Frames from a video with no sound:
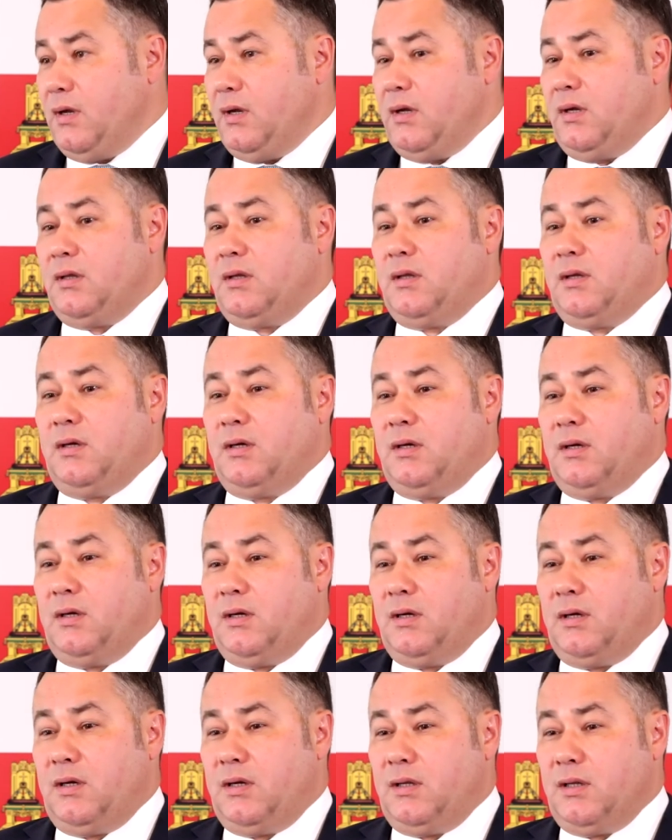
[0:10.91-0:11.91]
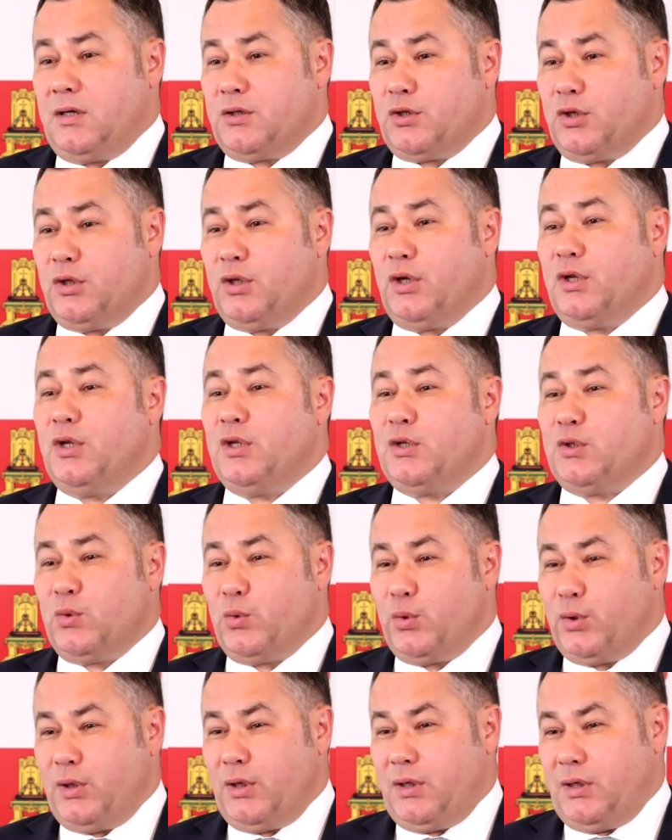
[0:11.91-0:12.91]
Это а, наши
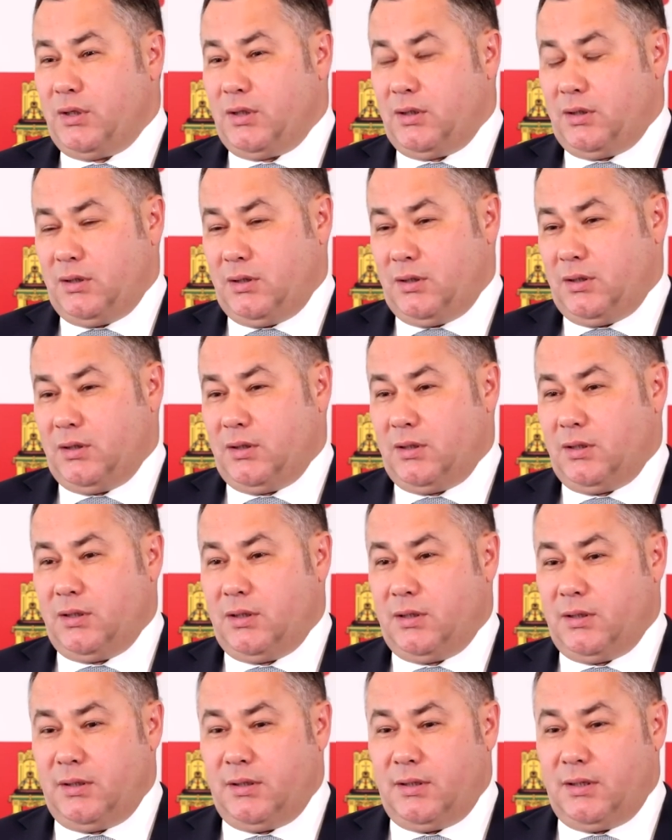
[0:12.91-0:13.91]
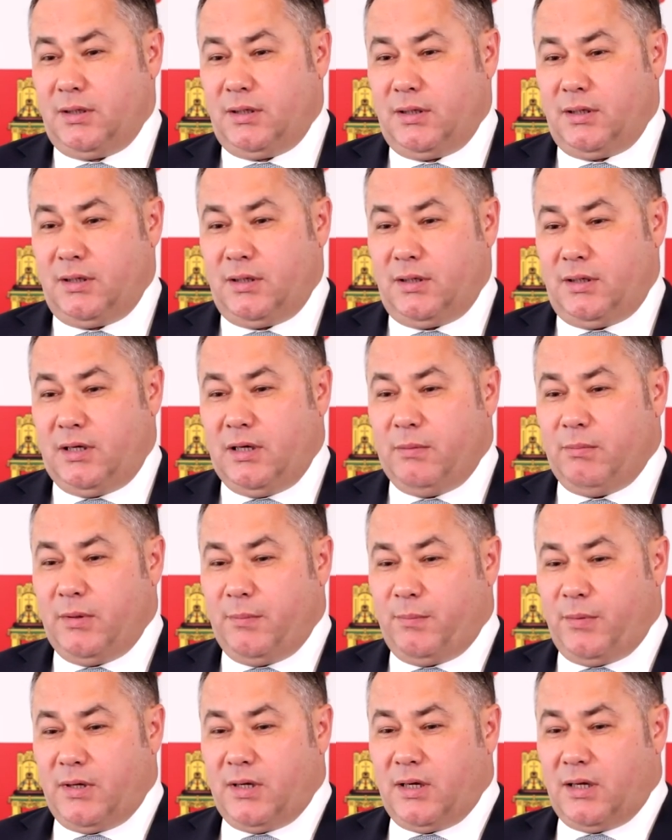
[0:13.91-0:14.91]
традиционные а,
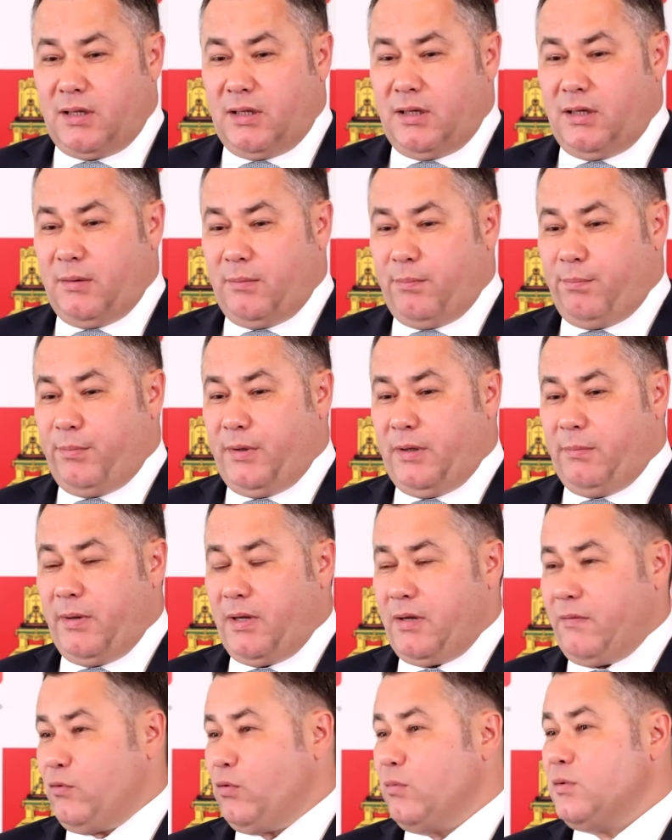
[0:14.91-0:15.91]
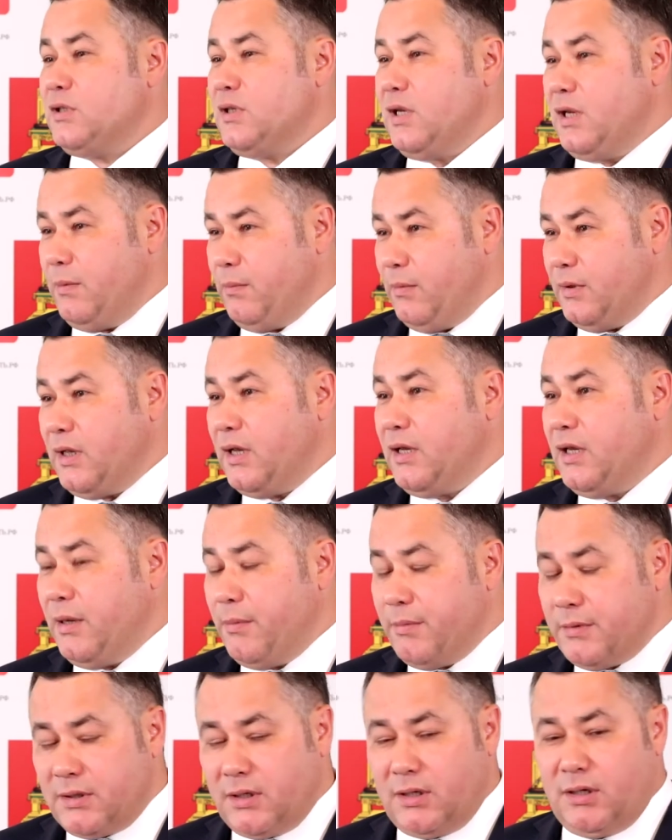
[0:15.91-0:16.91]
хлебопекарные предприятия. В том числе мы
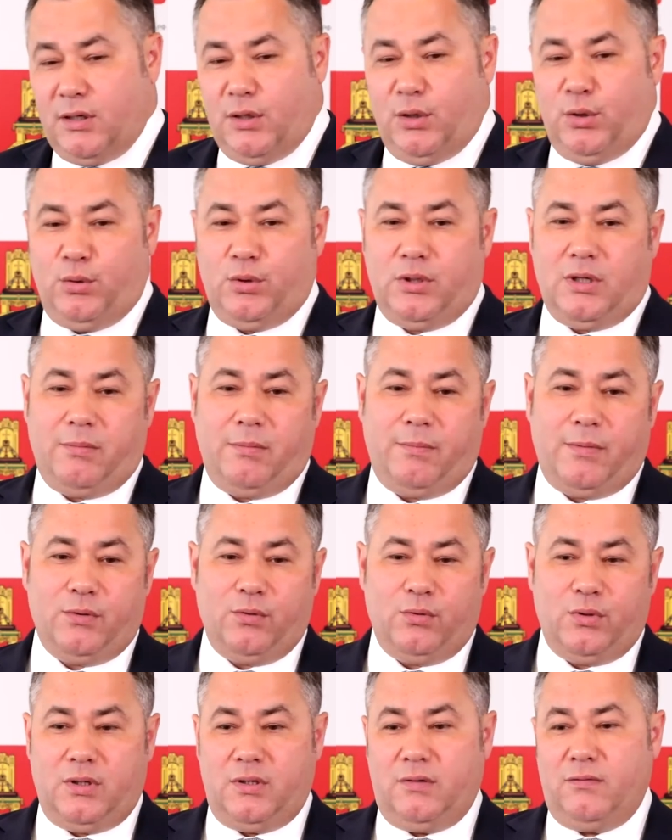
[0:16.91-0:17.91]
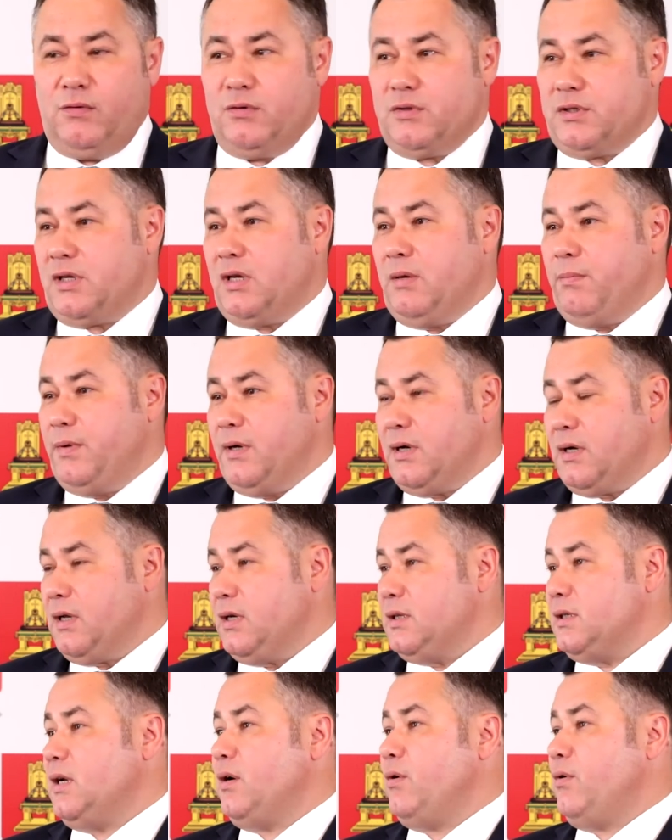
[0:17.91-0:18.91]
надеемся, туда попадут и Волжский
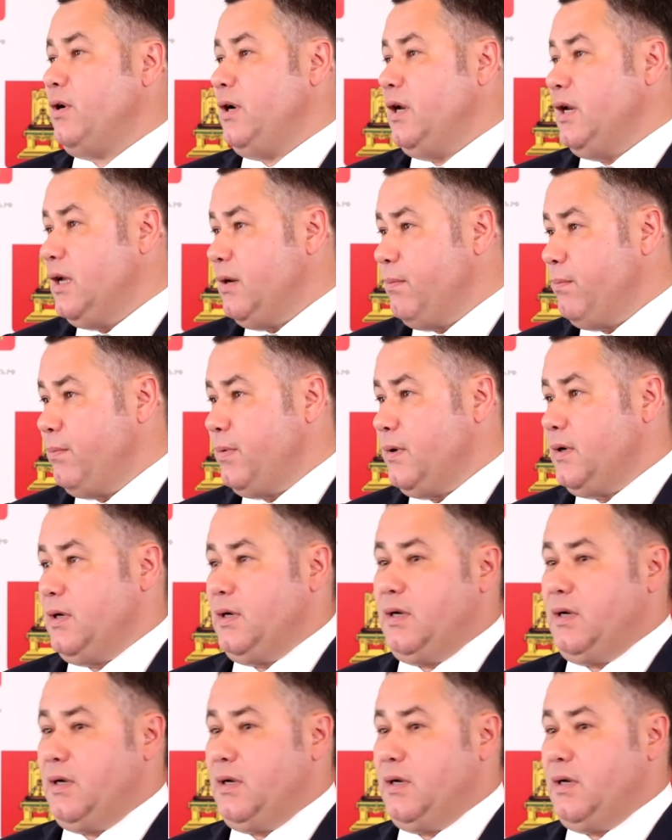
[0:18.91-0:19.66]
пекарь, ЗАО «Хлеб»,